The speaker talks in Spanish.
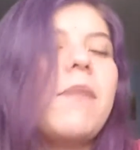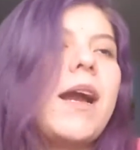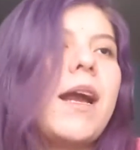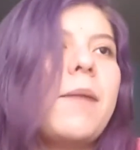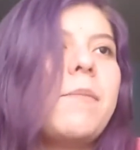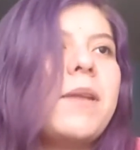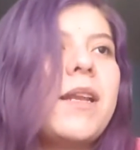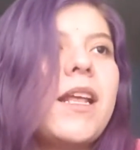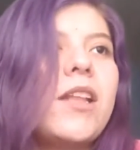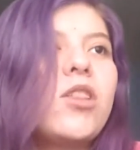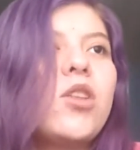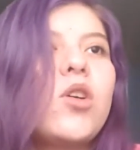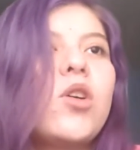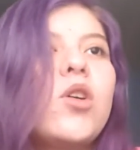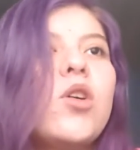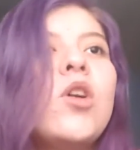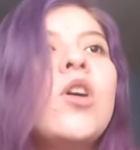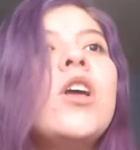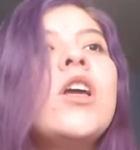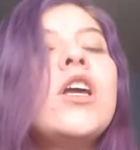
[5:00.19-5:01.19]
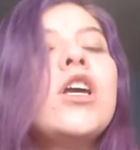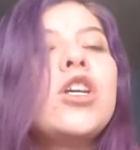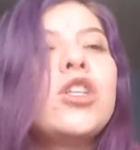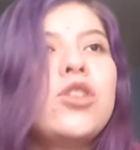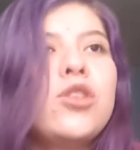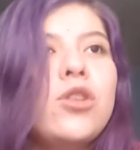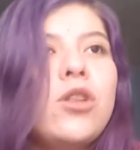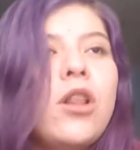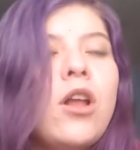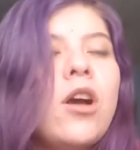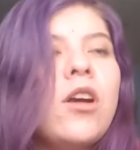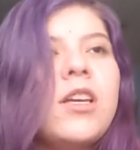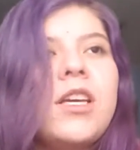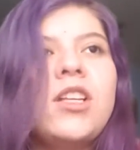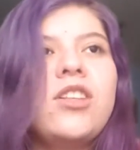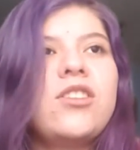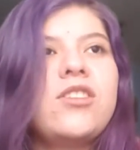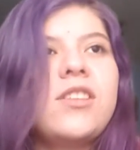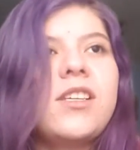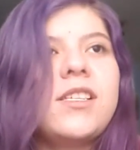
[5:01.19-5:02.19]
va caminando Jude y
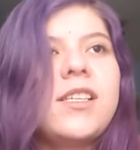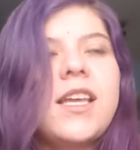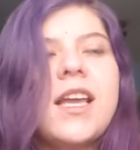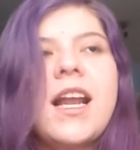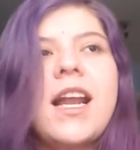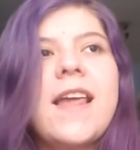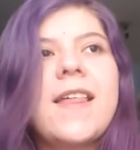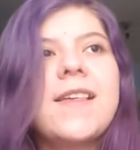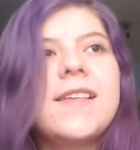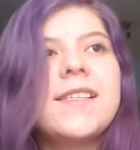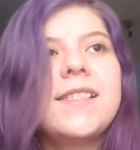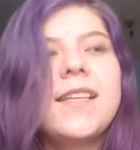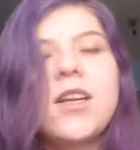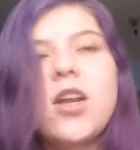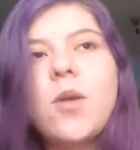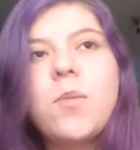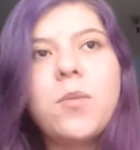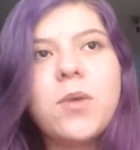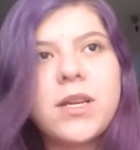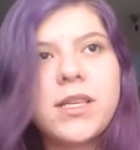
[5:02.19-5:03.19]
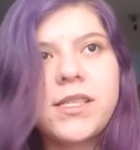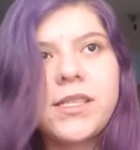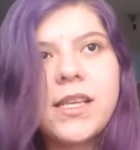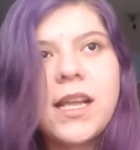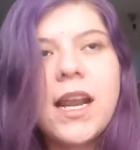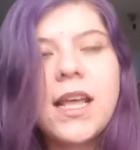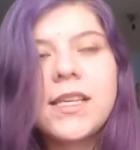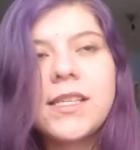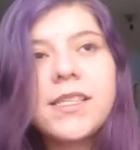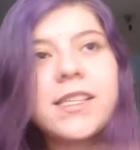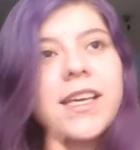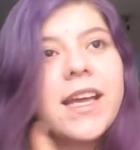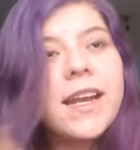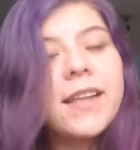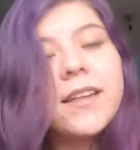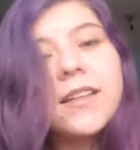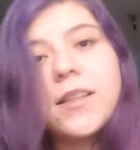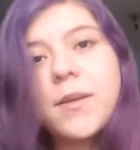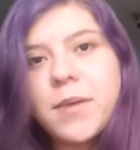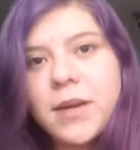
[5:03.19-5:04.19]
entonces ella le dice, no, pues a la izquierda te